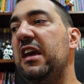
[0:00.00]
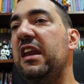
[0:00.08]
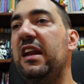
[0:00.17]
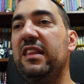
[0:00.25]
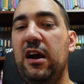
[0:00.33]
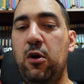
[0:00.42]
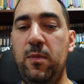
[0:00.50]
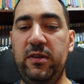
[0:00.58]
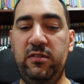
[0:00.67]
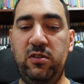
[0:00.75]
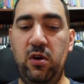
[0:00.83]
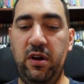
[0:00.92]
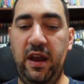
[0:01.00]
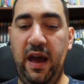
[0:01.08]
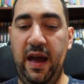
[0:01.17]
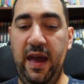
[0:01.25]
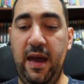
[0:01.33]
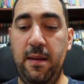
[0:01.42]
In realtà come
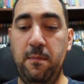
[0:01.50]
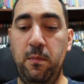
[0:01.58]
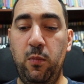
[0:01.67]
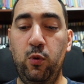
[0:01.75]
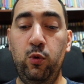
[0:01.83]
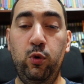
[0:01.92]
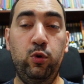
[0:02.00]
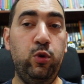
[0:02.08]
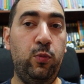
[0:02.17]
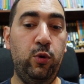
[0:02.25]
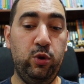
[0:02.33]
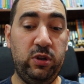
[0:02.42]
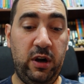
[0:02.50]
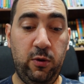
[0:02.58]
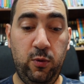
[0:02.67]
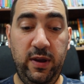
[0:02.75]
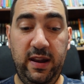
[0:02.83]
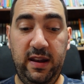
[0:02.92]
storia è molto molto
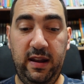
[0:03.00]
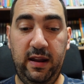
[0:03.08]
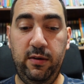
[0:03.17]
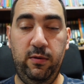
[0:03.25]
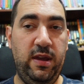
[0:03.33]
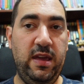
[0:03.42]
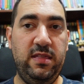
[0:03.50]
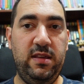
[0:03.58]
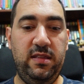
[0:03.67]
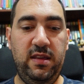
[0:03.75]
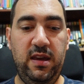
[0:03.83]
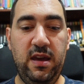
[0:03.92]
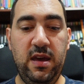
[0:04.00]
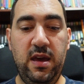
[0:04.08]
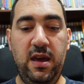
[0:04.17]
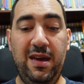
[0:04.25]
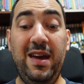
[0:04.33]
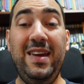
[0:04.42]
tranquilla, niente di
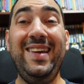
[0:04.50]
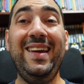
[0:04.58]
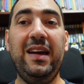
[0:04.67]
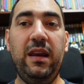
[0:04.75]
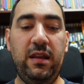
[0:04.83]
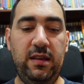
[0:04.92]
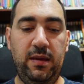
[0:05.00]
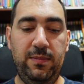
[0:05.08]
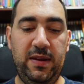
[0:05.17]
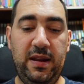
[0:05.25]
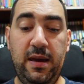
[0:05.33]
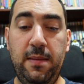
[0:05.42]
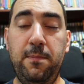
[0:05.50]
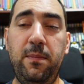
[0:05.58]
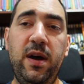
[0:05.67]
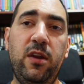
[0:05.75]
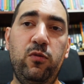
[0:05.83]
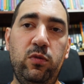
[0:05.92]
eh, incredibile,
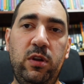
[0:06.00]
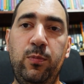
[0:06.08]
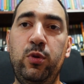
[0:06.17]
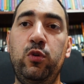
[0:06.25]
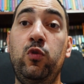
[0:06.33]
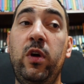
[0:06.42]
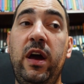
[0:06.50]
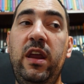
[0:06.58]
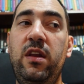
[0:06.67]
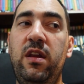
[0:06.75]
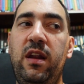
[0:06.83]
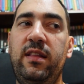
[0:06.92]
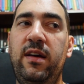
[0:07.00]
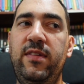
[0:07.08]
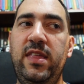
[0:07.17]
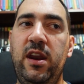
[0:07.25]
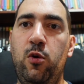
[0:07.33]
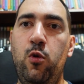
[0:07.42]
ma risulta piuttosto carino in realtà
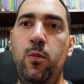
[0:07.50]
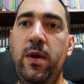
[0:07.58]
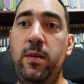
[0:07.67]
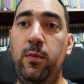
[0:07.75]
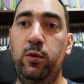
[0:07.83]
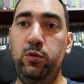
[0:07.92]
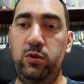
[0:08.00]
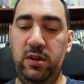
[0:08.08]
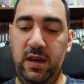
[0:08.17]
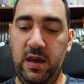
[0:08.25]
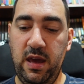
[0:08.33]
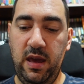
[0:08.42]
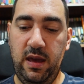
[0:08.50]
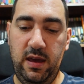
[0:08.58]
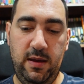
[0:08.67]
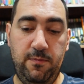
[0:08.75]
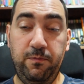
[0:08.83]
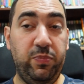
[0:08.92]
vedere come il mondo di,
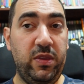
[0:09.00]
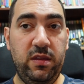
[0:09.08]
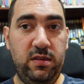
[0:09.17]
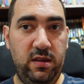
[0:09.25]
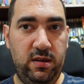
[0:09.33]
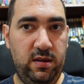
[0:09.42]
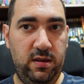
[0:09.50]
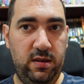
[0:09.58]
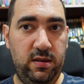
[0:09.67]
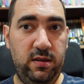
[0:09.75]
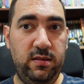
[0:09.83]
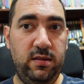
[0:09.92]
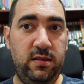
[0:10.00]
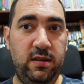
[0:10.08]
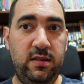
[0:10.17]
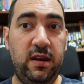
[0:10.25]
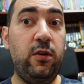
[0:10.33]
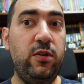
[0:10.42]
ehm, di, di,
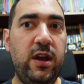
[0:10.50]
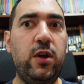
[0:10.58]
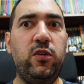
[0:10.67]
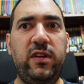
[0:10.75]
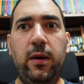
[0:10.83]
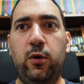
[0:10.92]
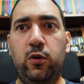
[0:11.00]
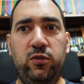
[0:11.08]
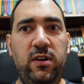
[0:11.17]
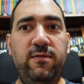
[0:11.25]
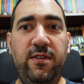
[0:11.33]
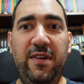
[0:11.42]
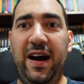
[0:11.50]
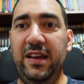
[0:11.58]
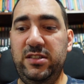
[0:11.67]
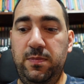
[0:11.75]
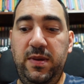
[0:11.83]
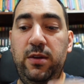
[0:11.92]
di Dragonero sia così
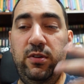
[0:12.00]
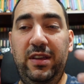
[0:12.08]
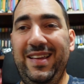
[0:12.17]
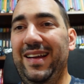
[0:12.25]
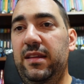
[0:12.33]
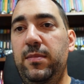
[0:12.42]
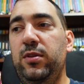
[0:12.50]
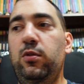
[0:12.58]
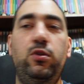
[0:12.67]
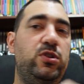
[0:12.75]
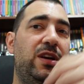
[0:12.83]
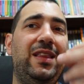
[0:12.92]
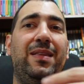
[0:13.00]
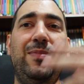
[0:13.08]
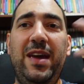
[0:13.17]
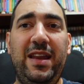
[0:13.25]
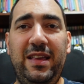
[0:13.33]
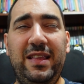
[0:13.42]
vivace, pieno di tante mitologie,
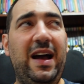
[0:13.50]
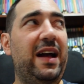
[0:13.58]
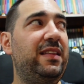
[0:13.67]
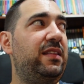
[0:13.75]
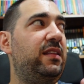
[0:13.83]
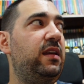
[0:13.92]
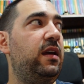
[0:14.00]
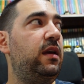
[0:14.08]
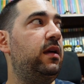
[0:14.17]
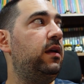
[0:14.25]
pieno di tanti